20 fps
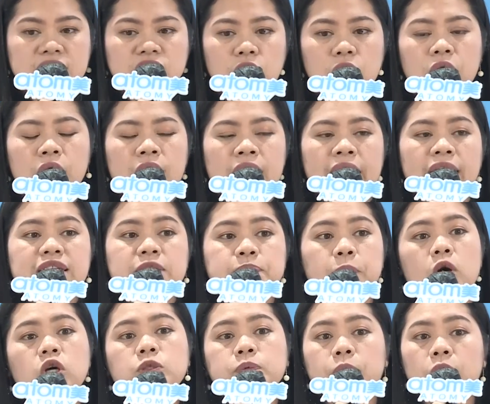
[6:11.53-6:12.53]
So
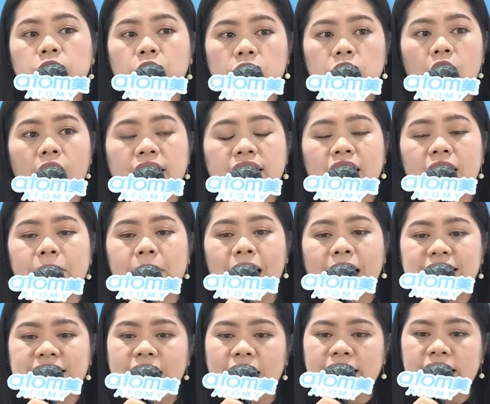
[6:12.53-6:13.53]
exposed po doon yung kanilang
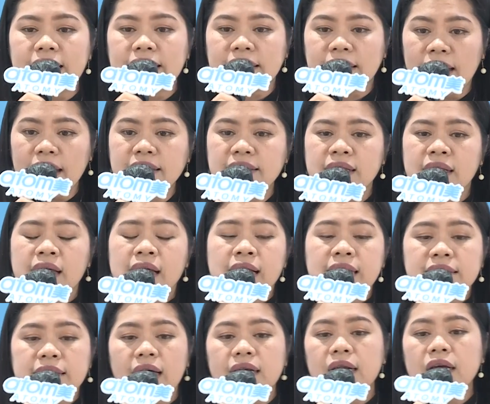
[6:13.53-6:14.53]
mga scientists
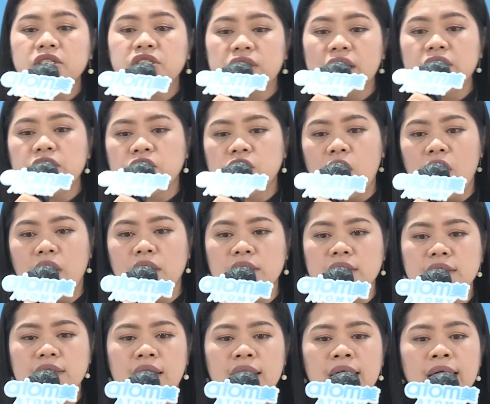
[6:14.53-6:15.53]
sa
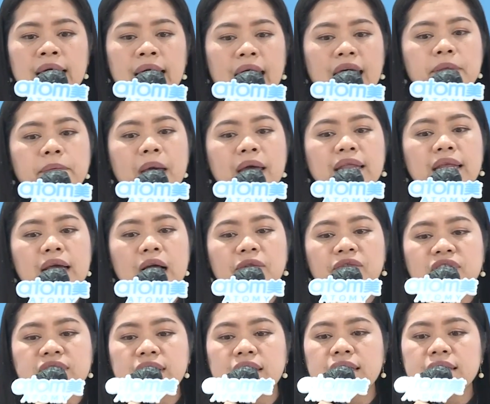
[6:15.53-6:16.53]
radiations and medical
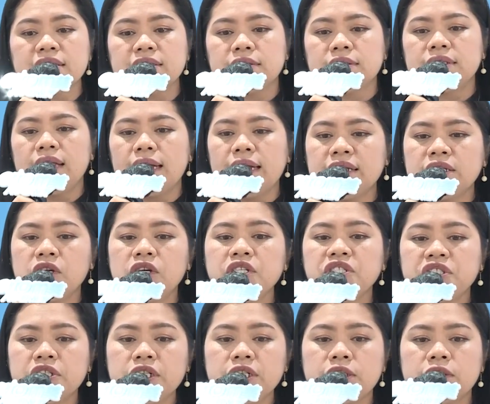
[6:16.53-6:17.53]
facilities, the
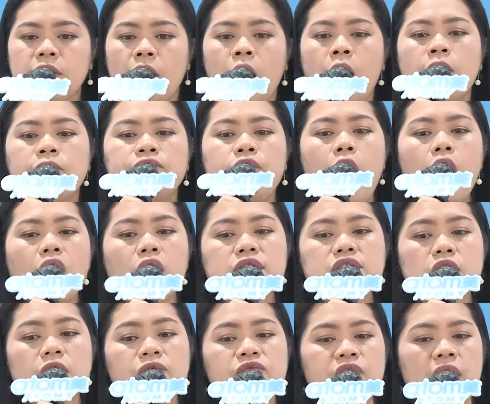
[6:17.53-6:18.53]
researchers focus
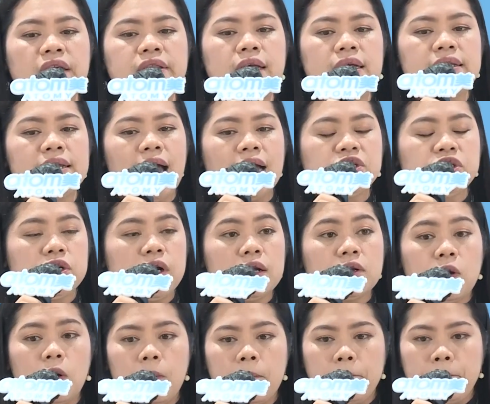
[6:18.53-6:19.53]
on finding natural
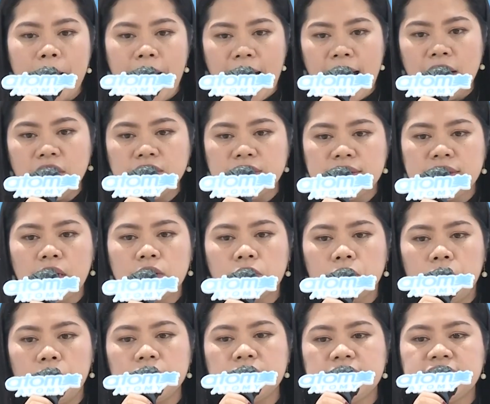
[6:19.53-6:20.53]
compounds that
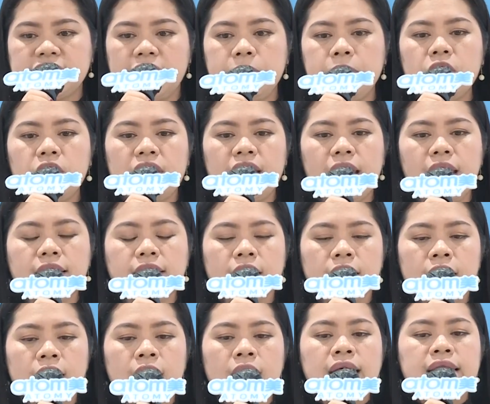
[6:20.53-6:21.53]
could stimulate
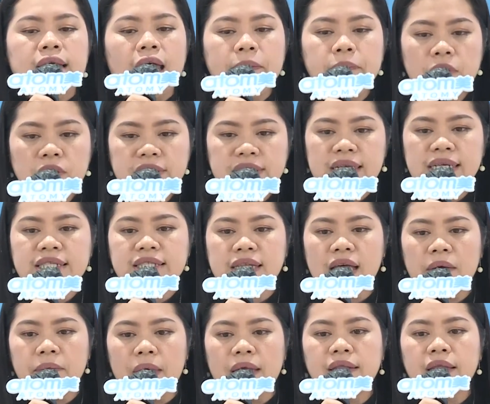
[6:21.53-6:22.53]
the immune
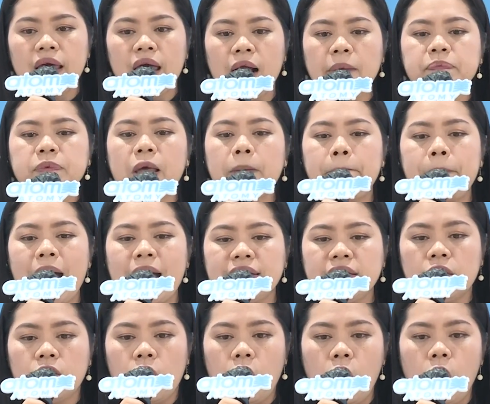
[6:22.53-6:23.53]
system and help the
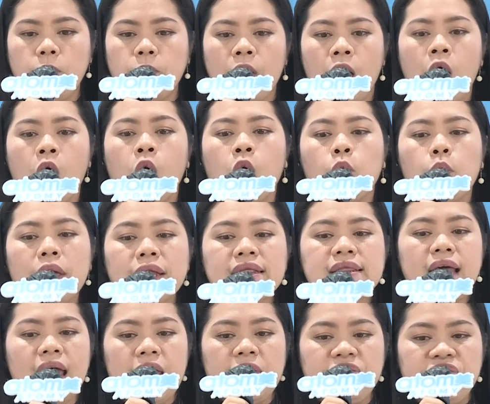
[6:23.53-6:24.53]
body cope with
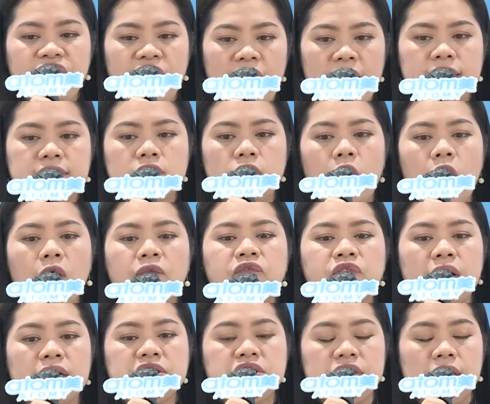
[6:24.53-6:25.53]
the effects of
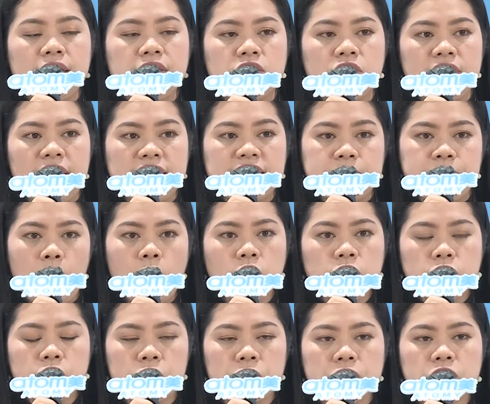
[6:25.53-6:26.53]
radiation
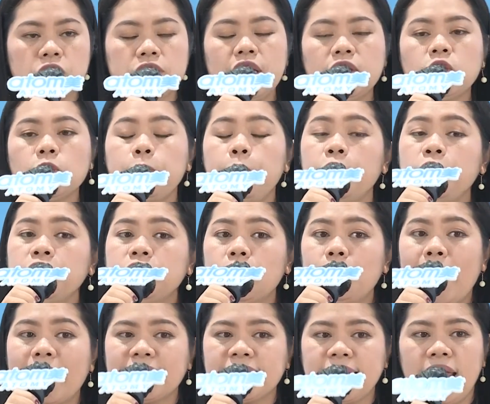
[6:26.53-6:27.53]
exposure. So dito po
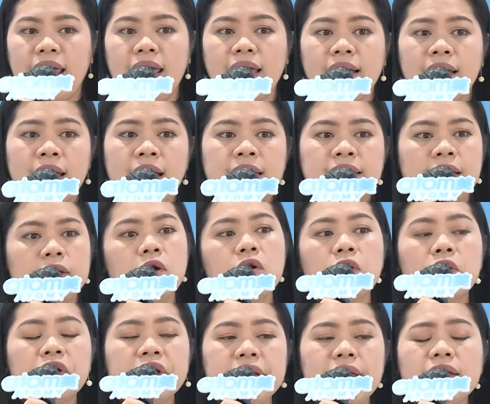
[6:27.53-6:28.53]
dumating na yung
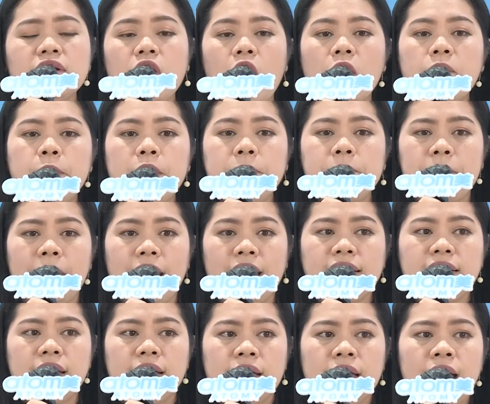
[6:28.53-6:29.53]
Korean
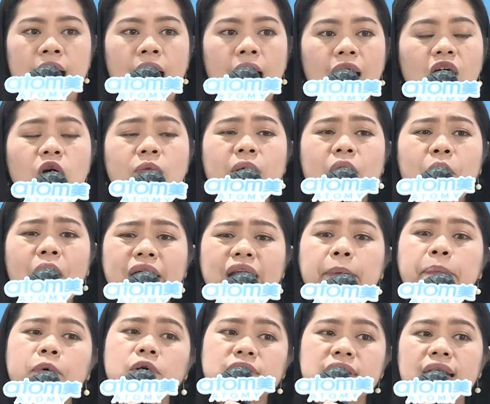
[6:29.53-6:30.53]
government, uh, gumawa na
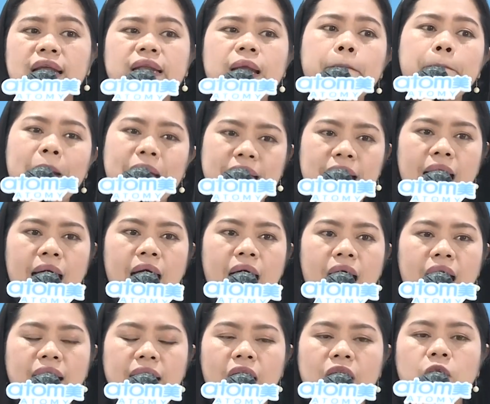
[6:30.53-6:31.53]
po sila ng
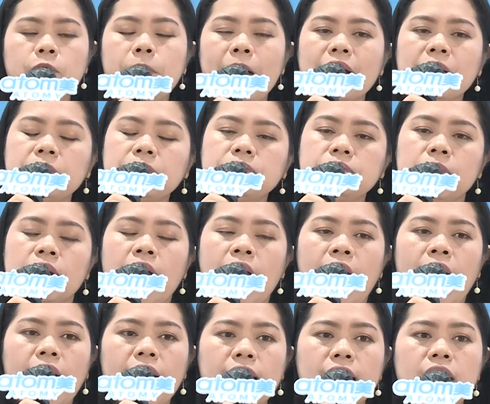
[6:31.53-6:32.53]
paraan. Ano bang
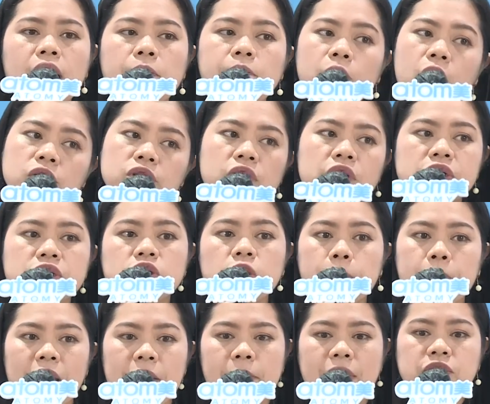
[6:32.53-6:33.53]
uh, gamot or
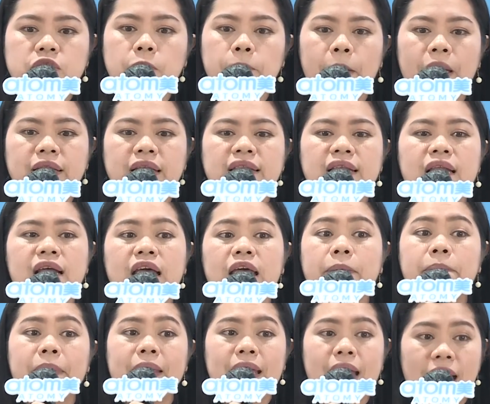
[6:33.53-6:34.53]
supplements yung pwede nilang
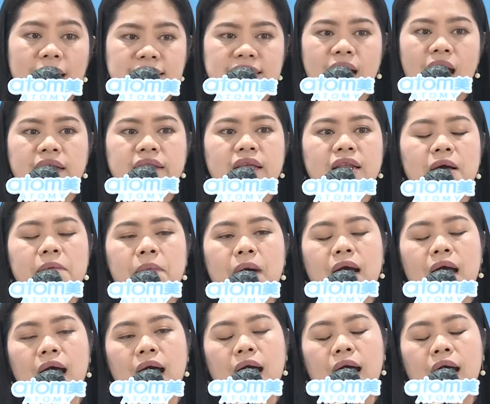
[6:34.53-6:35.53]
ibigay sa kanilang
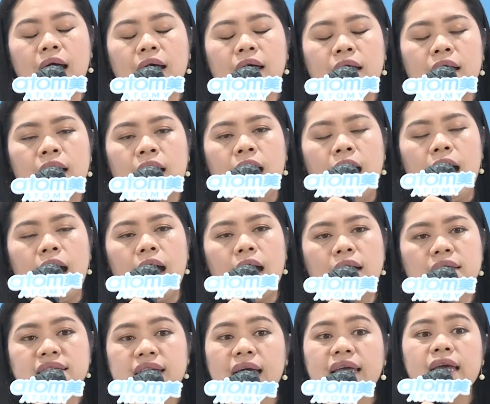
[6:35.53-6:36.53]
mga uh,
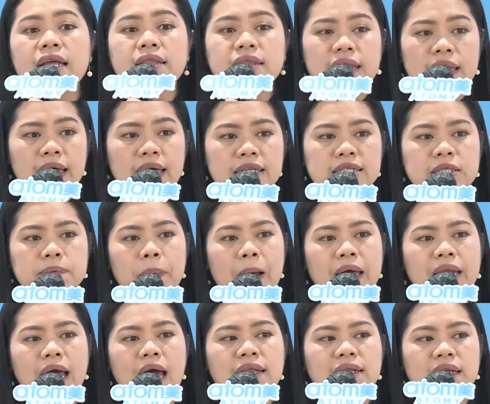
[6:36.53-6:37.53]
scientists
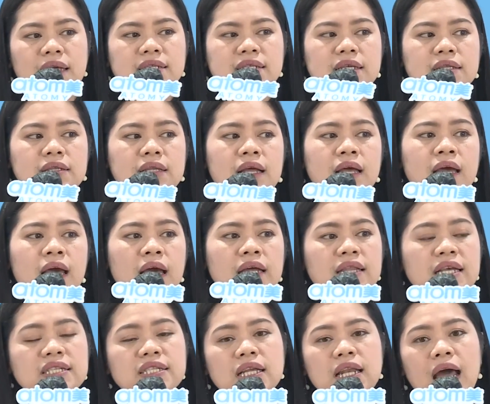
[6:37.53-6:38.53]
para at least
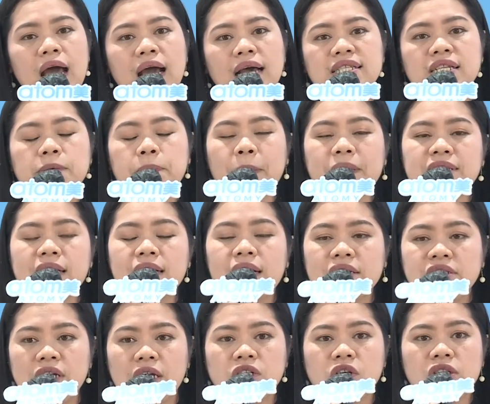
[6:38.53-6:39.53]
hindi sila, kasi pag sa
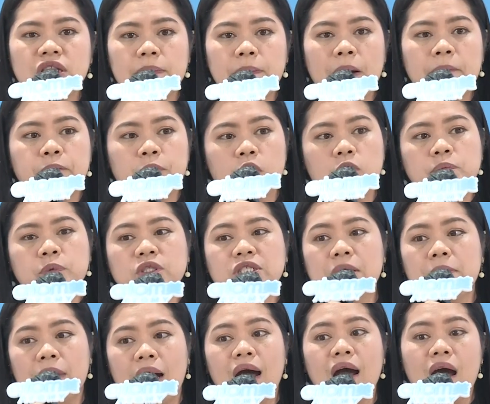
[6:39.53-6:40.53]
radiation, di ba, prone po
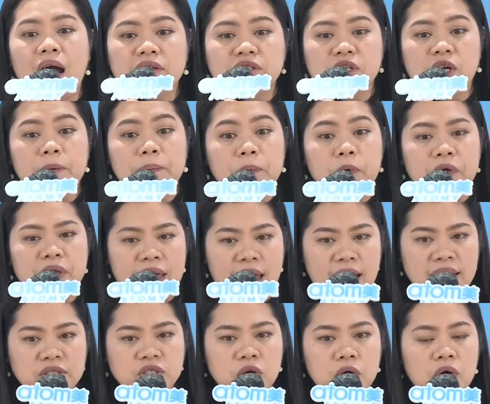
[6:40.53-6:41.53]
sa mga cancer po
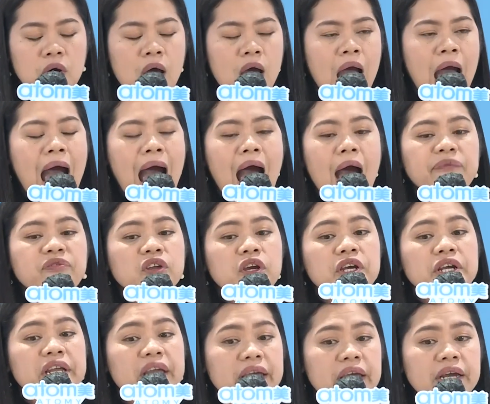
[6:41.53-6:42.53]
yan. So after
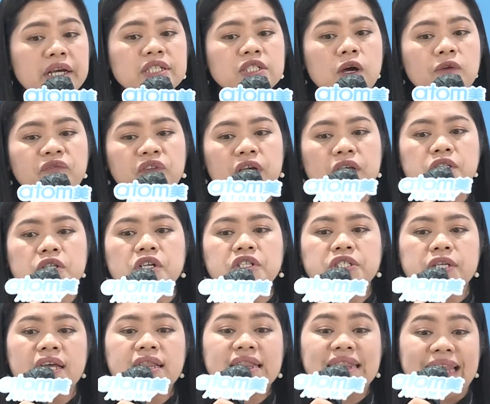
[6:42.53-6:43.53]
years of
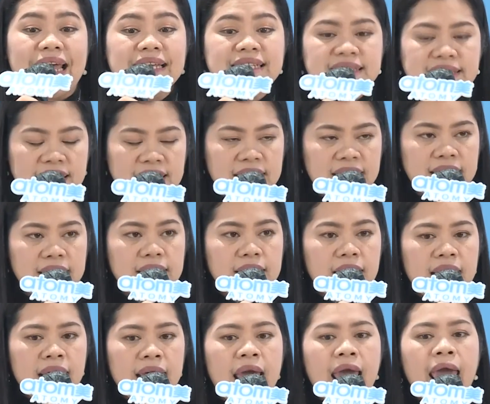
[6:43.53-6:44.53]
research and testing,
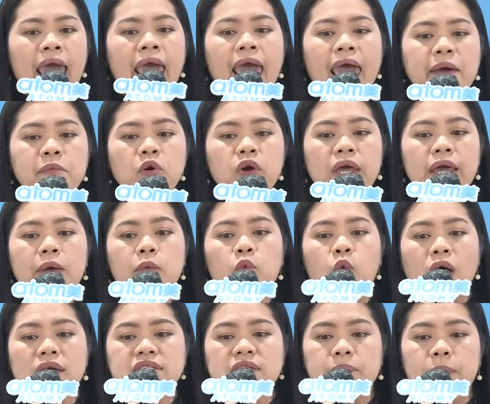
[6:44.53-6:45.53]
Hemohim
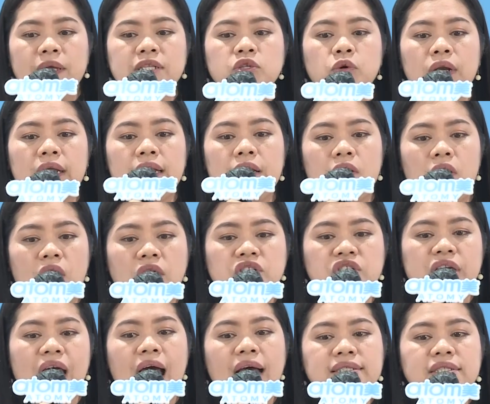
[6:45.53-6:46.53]
was eventually
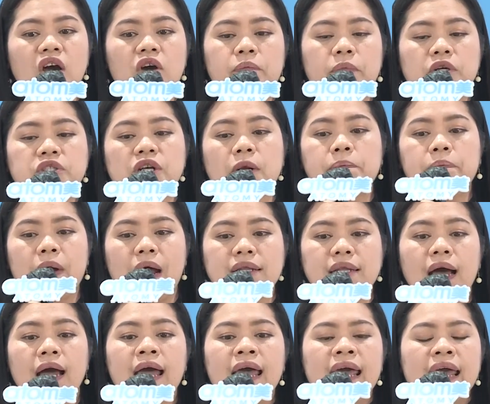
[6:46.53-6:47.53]
launched as a commercial
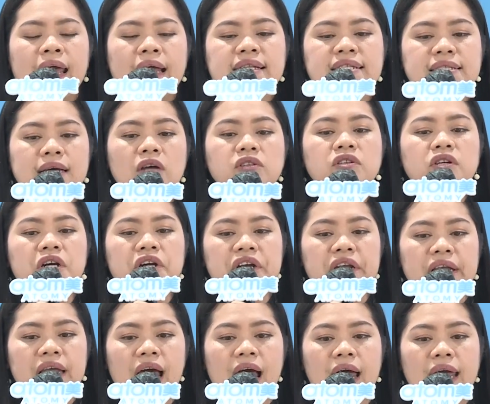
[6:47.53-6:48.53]
product in South
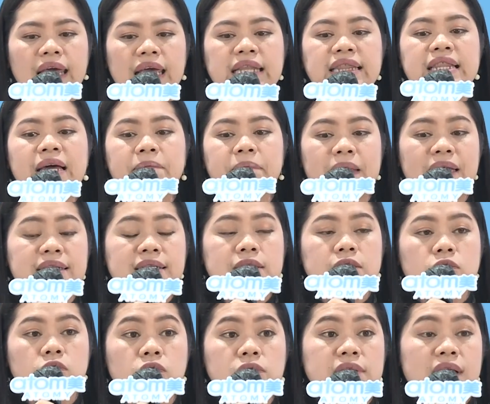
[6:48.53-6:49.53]
Korea in the
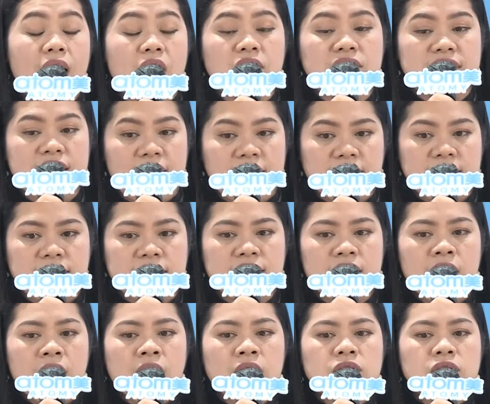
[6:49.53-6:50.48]
mid-2000s.